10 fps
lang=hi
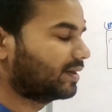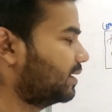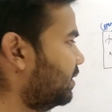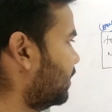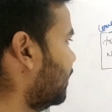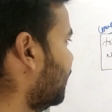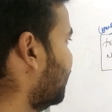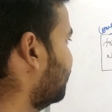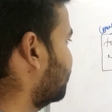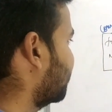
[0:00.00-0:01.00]
ठीक है
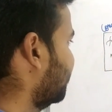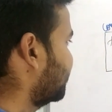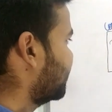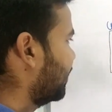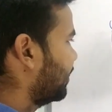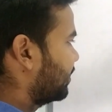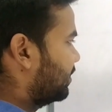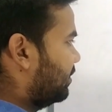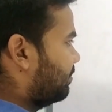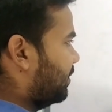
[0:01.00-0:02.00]
तो चलिए स्टार्ट
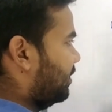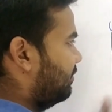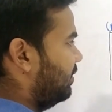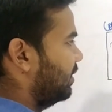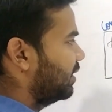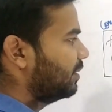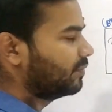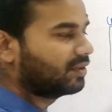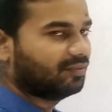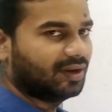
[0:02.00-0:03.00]
करते हैं पहली फील्ड
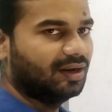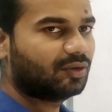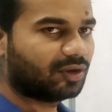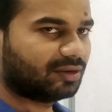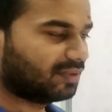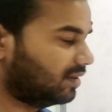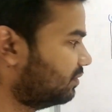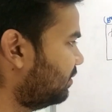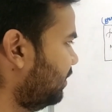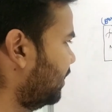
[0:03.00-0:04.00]
है वैलिड और
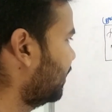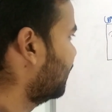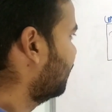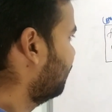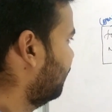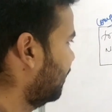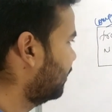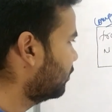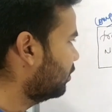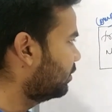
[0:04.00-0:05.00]
इनवैलिड फील्ड
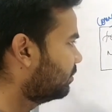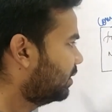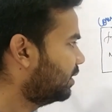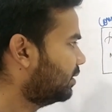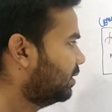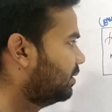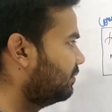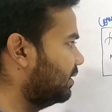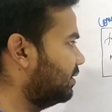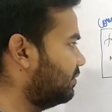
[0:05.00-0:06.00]
वैलिड और
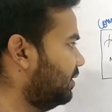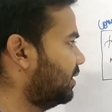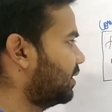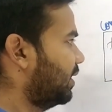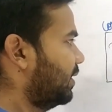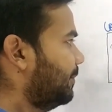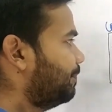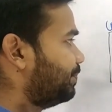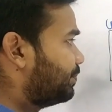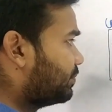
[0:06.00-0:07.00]
इनवैलिड फील्ड क्या है
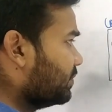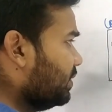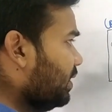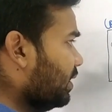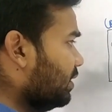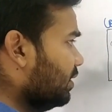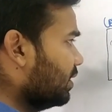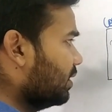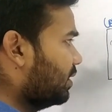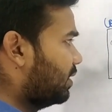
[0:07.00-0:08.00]
ये
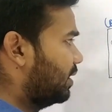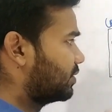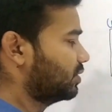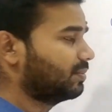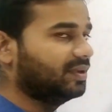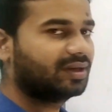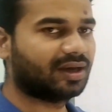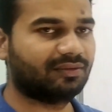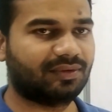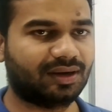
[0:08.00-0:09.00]
एक्चुअल में ये
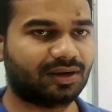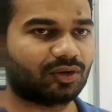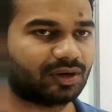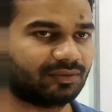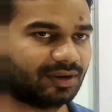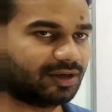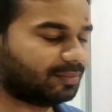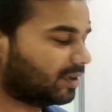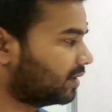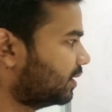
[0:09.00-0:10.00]
क्या है वैलिड और
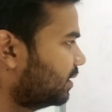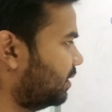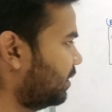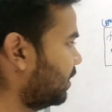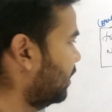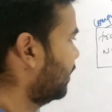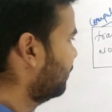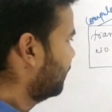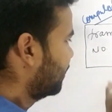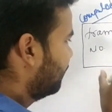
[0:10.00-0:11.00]
इनवैलिड बिट ठीक है
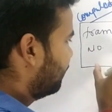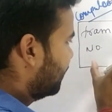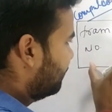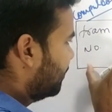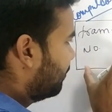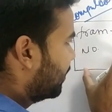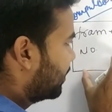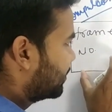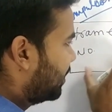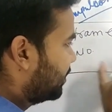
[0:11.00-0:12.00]
मतलब फ्रेम नंबर
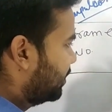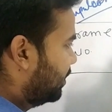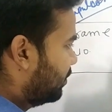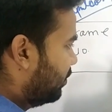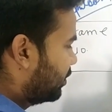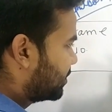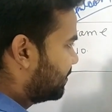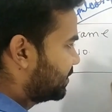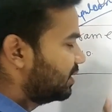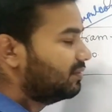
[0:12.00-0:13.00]
के साथ एक और
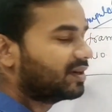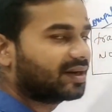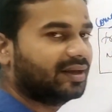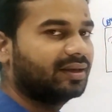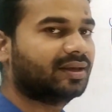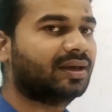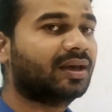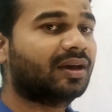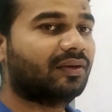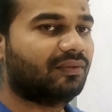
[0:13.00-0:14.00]
स्पेशल बिट रहेगी
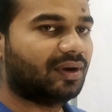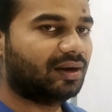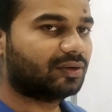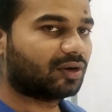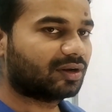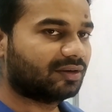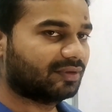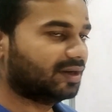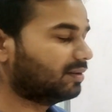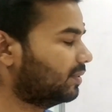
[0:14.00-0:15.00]
वैलिड और
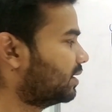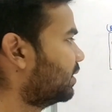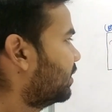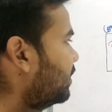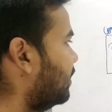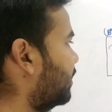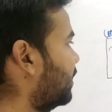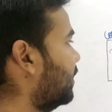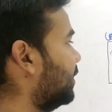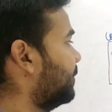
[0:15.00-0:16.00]
इनवैलिड बिट ठीक है